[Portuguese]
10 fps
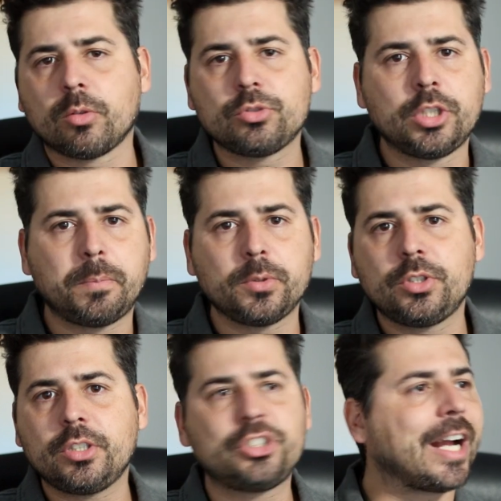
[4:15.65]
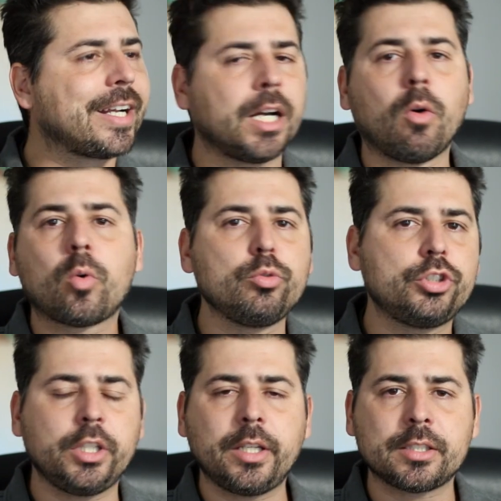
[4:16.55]
um tipo de jargão com
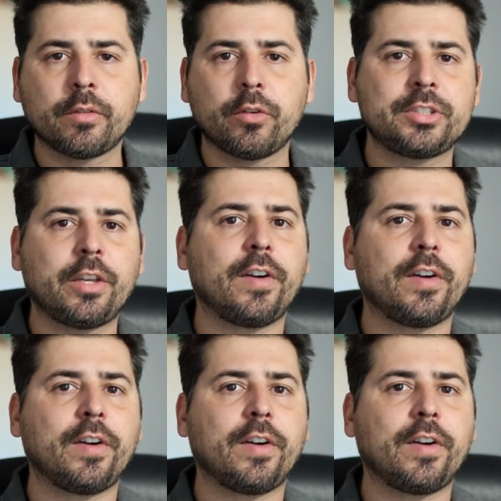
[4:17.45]
gírias que você